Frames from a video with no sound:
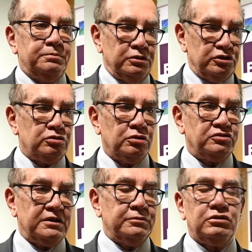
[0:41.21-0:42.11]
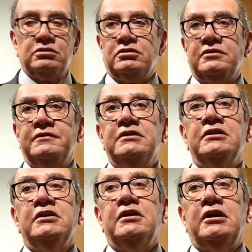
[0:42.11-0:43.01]
Por isso trouxemos, inclusive,
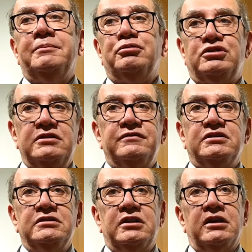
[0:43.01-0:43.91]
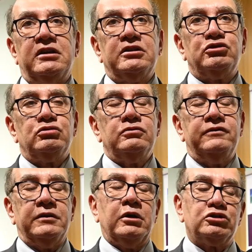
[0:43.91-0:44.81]
eh, possíveis integrantes do governo.